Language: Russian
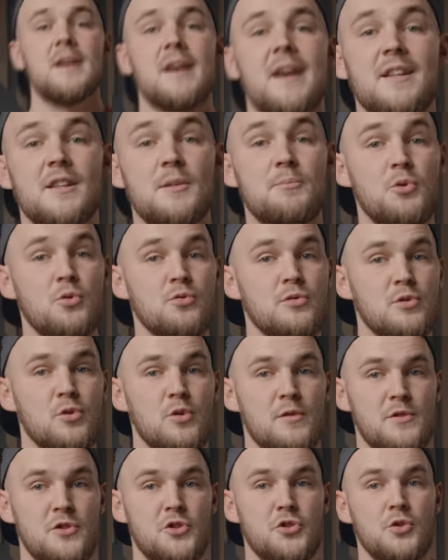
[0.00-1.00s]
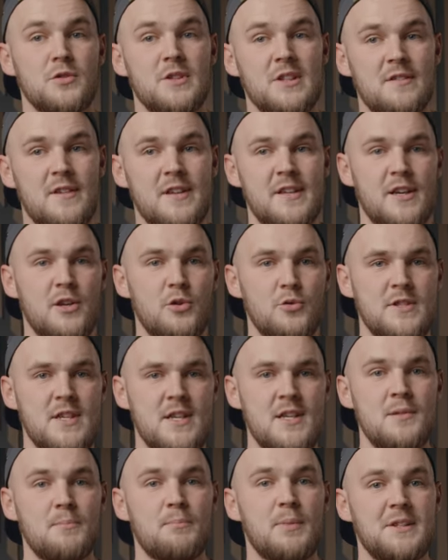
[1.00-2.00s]
Это при условии, что на двоих
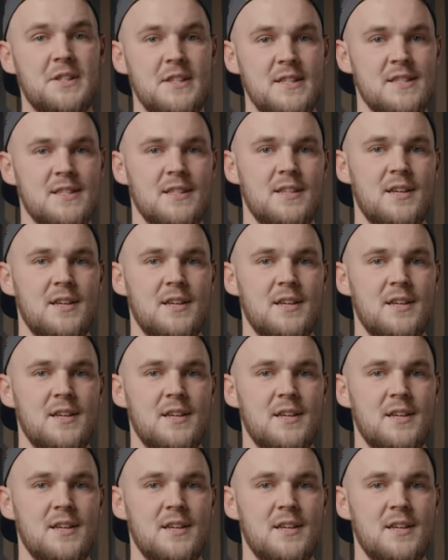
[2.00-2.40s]
людей по 300